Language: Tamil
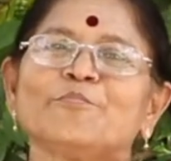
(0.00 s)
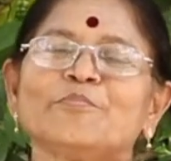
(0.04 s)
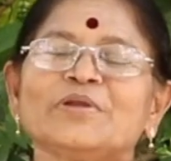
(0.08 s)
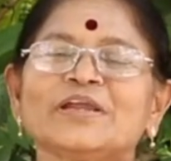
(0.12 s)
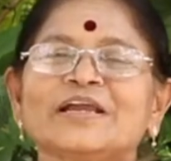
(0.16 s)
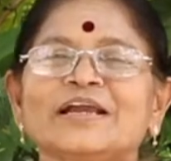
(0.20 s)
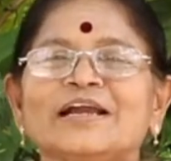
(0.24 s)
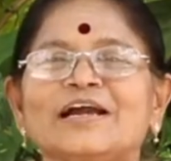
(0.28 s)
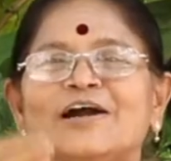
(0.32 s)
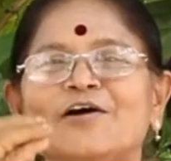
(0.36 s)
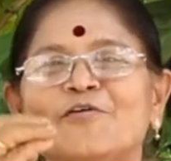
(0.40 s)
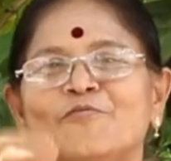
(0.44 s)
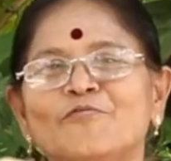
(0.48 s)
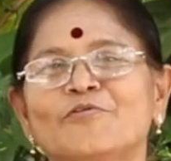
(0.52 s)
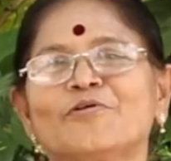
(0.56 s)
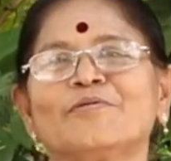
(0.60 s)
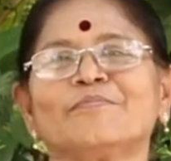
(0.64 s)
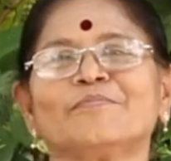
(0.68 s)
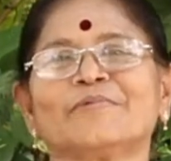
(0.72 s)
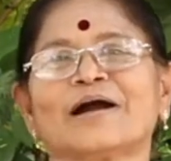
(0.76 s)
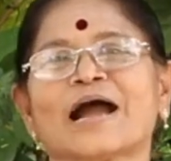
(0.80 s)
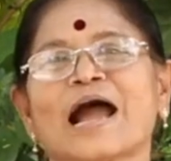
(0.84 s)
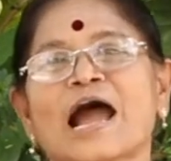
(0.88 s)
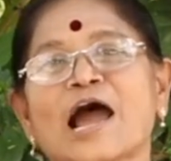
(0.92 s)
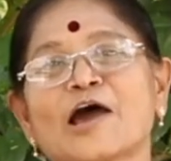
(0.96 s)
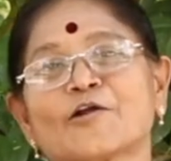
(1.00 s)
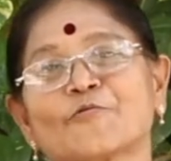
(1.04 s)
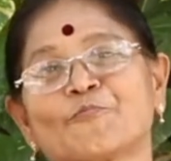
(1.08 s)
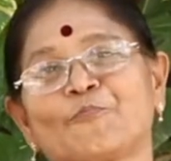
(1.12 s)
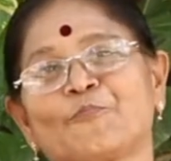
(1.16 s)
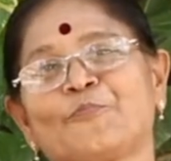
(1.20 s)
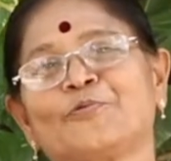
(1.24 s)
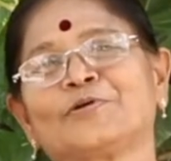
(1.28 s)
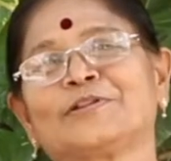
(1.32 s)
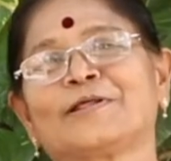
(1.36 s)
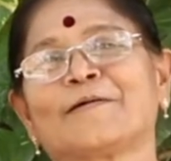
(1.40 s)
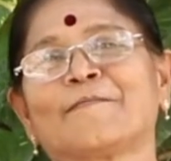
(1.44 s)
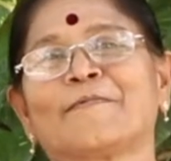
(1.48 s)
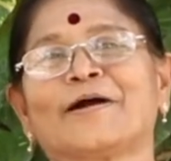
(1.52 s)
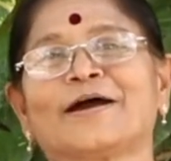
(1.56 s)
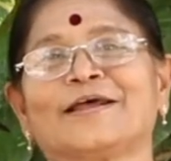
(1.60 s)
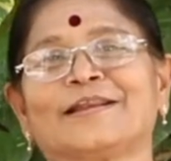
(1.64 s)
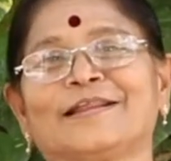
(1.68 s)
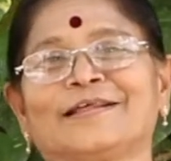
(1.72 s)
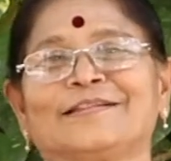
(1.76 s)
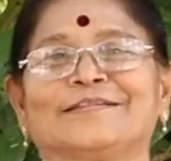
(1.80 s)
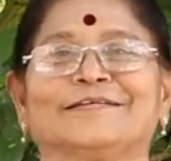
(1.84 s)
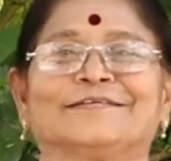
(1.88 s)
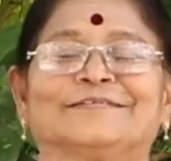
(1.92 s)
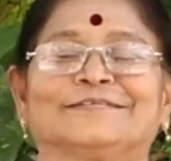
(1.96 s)
மிகவும்
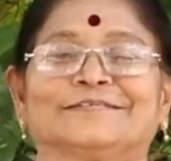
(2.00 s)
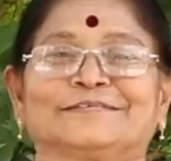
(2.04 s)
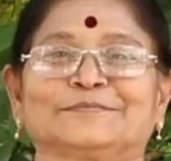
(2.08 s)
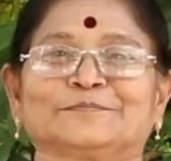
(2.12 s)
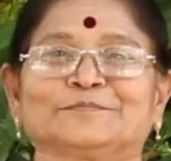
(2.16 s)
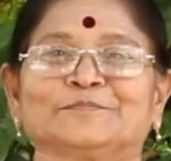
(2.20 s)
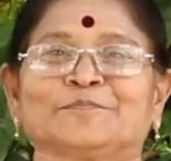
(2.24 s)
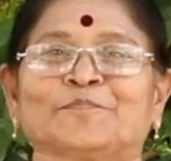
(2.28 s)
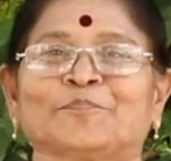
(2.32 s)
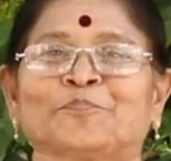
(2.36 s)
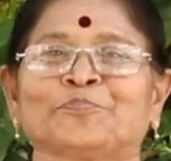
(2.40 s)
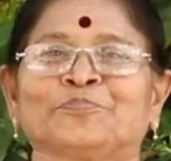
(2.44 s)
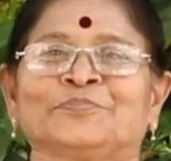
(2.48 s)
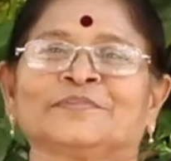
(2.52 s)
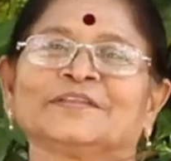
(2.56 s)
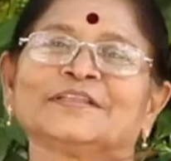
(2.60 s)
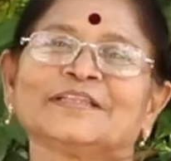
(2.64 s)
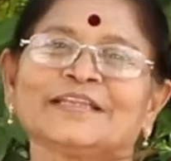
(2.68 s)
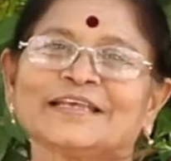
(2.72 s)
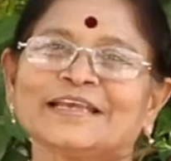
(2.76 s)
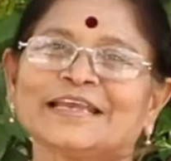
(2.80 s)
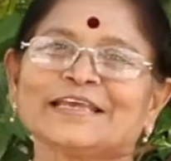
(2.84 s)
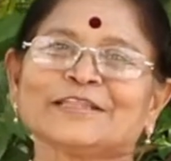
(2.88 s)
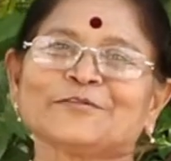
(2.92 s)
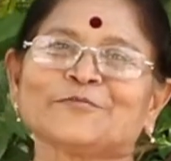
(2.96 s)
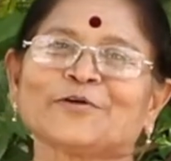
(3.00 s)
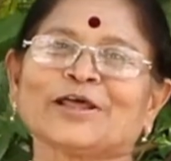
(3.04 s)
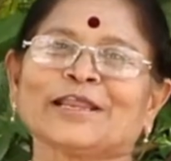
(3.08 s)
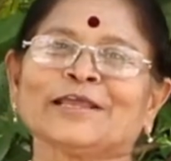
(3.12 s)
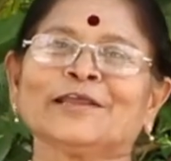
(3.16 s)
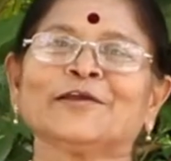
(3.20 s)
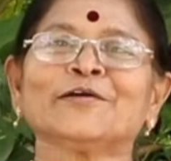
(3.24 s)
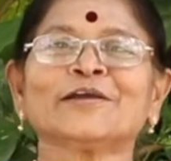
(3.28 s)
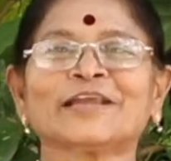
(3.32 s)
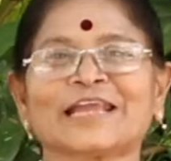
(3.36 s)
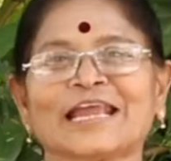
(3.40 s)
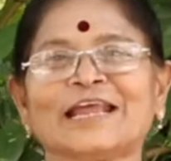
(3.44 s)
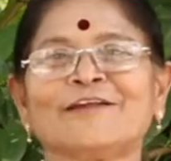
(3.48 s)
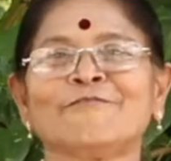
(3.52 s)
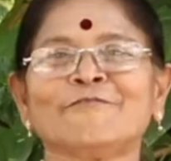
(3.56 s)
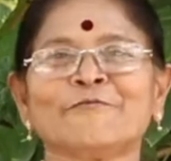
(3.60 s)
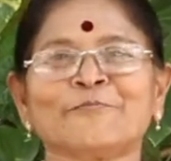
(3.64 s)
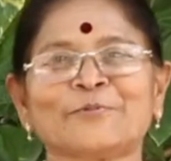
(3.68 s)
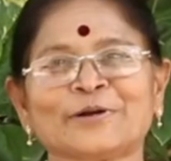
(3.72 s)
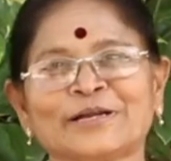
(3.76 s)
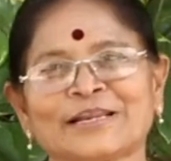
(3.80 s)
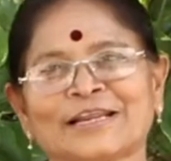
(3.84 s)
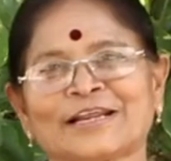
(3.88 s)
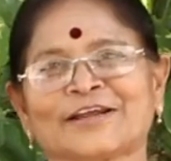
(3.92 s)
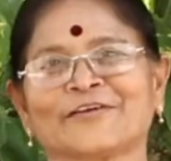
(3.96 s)
அற்புதமானது நீங்கள் இது வரைக்கும்
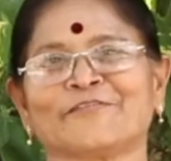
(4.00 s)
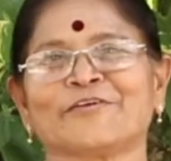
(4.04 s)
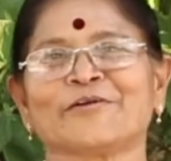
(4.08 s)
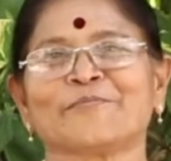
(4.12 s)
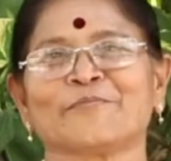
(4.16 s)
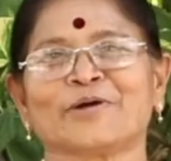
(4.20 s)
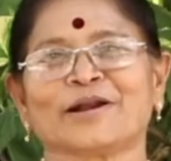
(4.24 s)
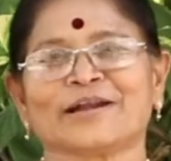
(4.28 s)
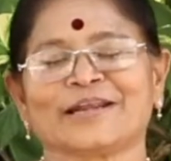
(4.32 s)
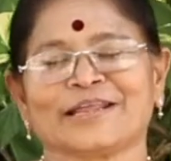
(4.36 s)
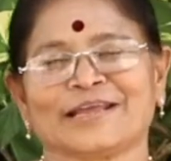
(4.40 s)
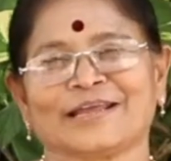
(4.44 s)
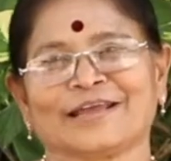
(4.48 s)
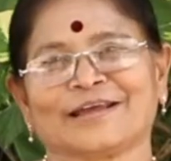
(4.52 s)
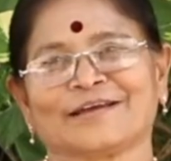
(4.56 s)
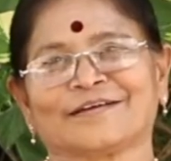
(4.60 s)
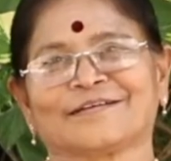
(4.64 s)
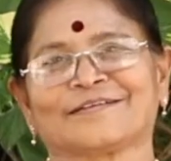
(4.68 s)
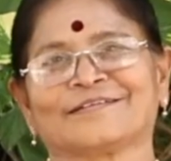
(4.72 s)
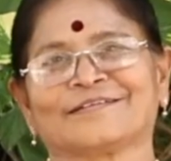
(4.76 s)
கேள்விப்பட்டிருக்கவே மாட்டீங்க